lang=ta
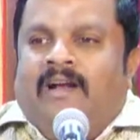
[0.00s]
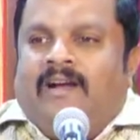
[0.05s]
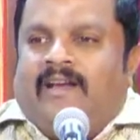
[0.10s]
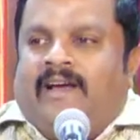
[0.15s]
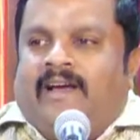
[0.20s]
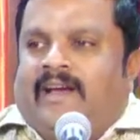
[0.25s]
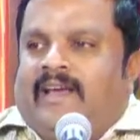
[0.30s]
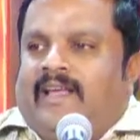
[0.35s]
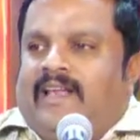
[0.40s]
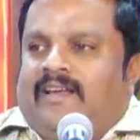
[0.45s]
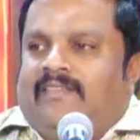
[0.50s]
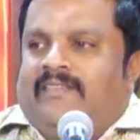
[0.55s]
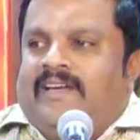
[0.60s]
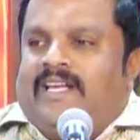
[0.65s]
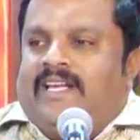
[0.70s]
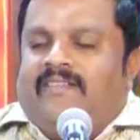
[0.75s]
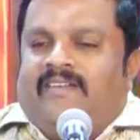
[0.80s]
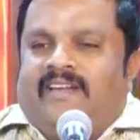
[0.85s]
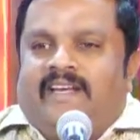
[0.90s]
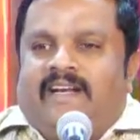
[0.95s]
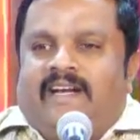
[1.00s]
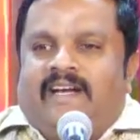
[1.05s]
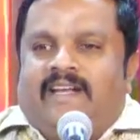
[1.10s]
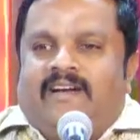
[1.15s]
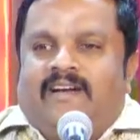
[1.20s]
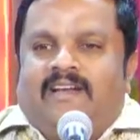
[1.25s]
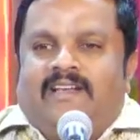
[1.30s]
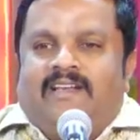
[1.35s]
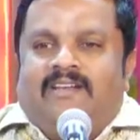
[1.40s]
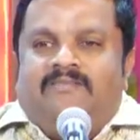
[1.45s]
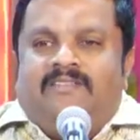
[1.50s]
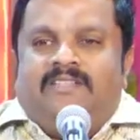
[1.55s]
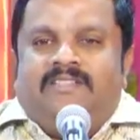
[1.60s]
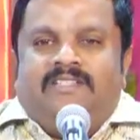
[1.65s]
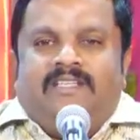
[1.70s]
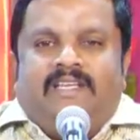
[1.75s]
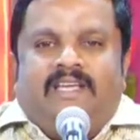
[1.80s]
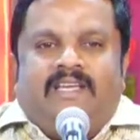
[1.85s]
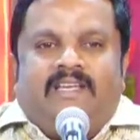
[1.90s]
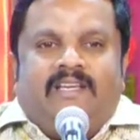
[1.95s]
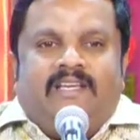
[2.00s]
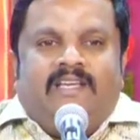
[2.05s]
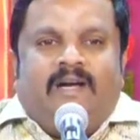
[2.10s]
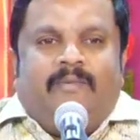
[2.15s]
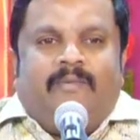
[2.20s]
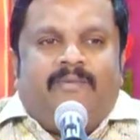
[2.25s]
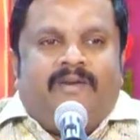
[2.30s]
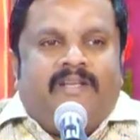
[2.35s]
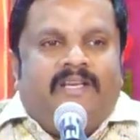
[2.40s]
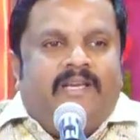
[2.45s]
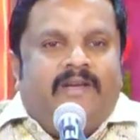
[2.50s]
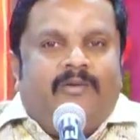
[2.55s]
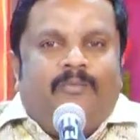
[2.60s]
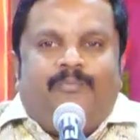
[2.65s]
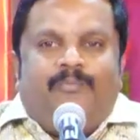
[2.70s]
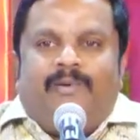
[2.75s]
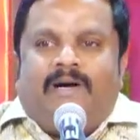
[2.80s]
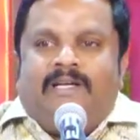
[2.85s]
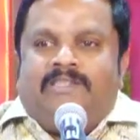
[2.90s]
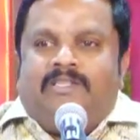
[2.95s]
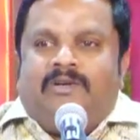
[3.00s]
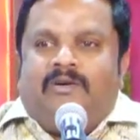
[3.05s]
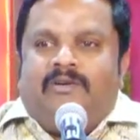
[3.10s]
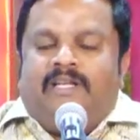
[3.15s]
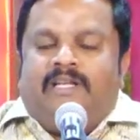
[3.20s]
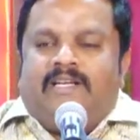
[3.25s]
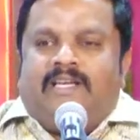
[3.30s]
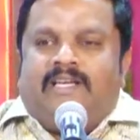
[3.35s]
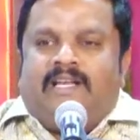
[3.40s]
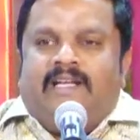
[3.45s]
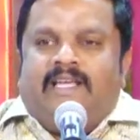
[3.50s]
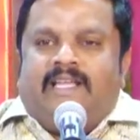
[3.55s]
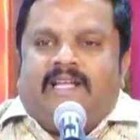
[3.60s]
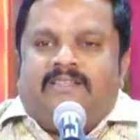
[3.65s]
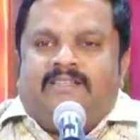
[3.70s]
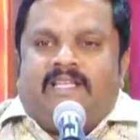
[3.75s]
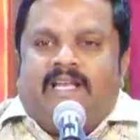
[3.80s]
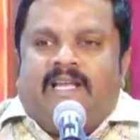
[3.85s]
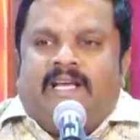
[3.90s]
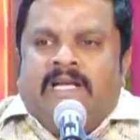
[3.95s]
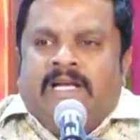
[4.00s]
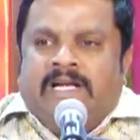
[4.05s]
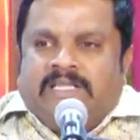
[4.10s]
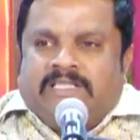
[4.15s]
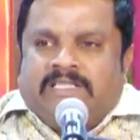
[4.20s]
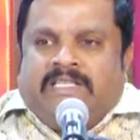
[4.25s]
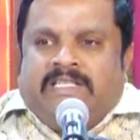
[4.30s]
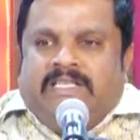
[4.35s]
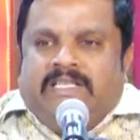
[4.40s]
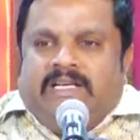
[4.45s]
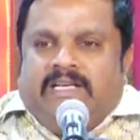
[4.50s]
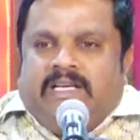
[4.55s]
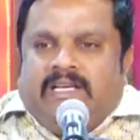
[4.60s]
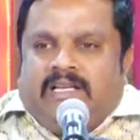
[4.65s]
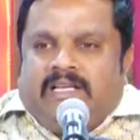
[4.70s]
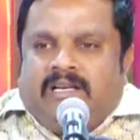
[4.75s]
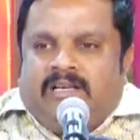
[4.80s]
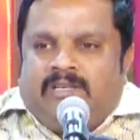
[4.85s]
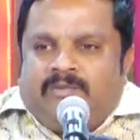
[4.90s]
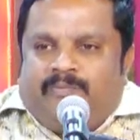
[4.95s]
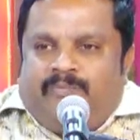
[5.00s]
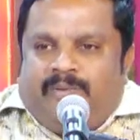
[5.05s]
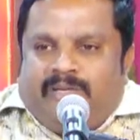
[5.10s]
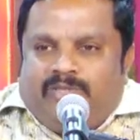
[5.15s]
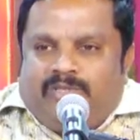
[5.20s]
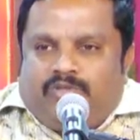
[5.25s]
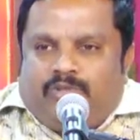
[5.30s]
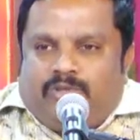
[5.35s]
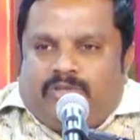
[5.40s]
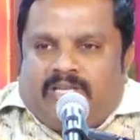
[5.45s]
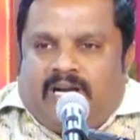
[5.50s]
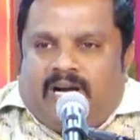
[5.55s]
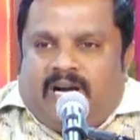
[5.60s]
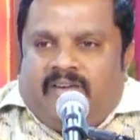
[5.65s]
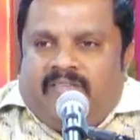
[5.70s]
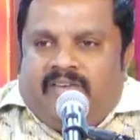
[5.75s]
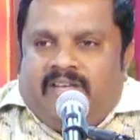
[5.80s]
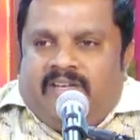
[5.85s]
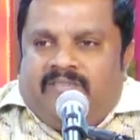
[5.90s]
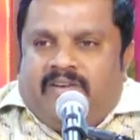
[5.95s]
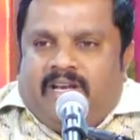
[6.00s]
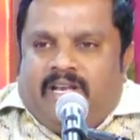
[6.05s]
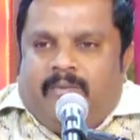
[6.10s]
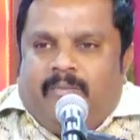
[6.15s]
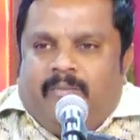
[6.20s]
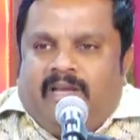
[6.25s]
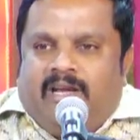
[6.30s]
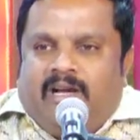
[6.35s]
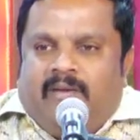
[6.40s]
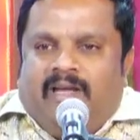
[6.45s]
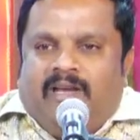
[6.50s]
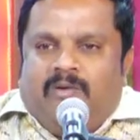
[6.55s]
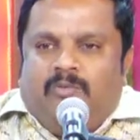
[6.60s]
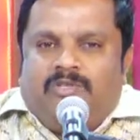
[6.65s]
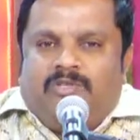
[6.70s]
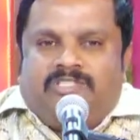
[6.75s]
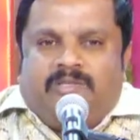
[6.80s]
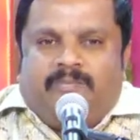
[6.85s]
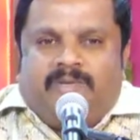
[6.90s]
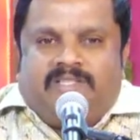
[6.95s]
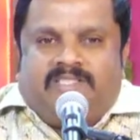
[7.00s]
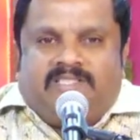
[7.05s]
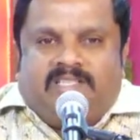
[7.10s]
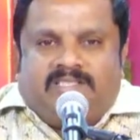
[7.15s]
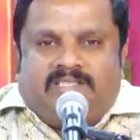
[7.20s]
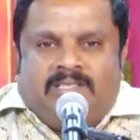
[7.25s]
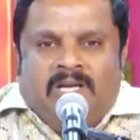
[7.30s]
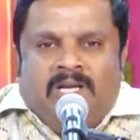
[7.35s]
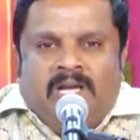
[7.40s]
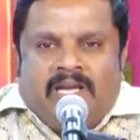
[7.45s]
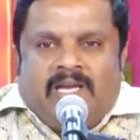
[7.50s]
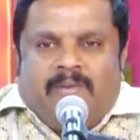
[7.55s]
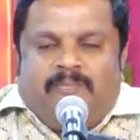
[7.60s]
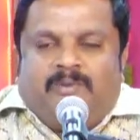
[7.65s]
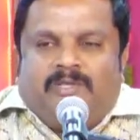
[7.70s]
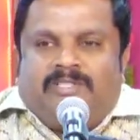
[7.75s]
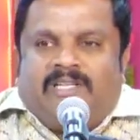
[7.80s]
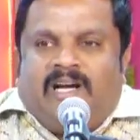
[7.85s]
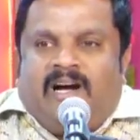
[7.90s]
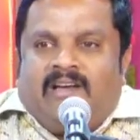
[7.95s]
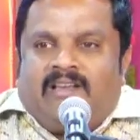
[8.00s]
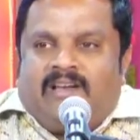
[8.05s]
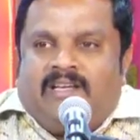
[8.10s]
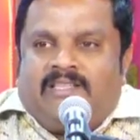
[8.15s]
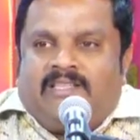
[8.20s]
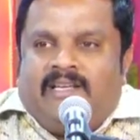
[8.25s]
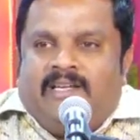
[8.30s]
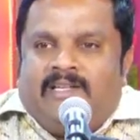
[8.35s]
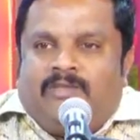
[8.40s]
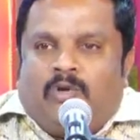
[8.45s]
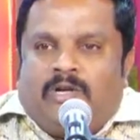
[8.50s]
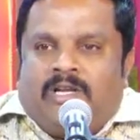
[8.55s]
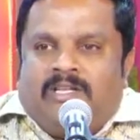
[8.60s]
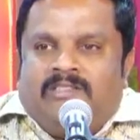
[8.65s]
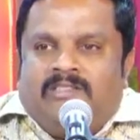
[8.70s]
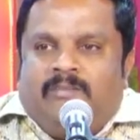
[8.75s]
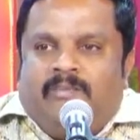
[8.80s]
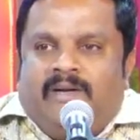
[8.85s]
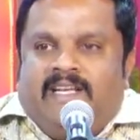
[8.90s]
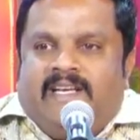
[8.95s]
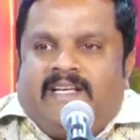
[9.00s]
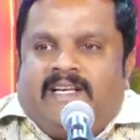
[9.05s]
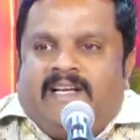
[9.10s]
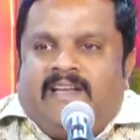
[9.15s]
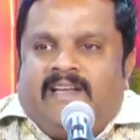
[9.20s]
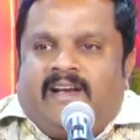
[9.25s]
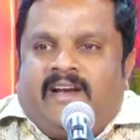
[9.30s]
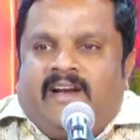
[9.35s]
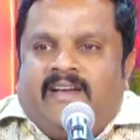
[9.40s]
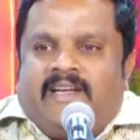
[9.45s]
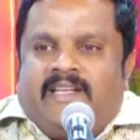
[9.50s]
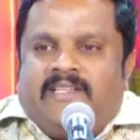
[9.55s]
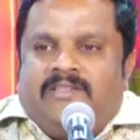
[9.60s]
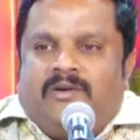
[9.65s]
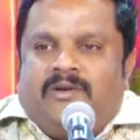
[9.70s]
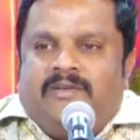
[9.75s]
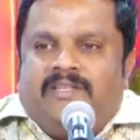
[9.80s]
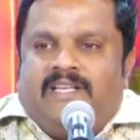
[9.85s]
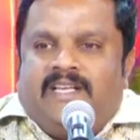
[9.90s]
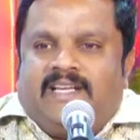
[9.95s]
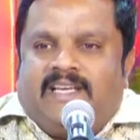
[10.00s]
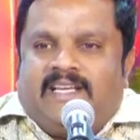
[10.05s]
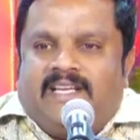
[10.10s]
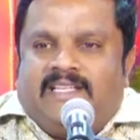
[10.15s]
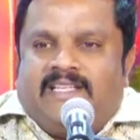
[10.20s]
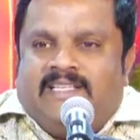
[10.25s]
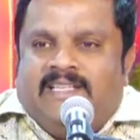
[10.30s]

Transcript: நாங்கள் எல்லாம் வேறு வேறு இடங்களிலும் வந்து இறங்கி அப்படியே பார்த்து கொண்டிருக்கிற நேரத்தில் திடீரென்று பரிசுத்த ஆவியின் வல்லமை எங்கள் மேலே ஊற்றப்பட்டது இப்போது ஆராதனை தொடர்ந்து மணிக்கணக்காய் நடந்து கொண்டிருக்கிறது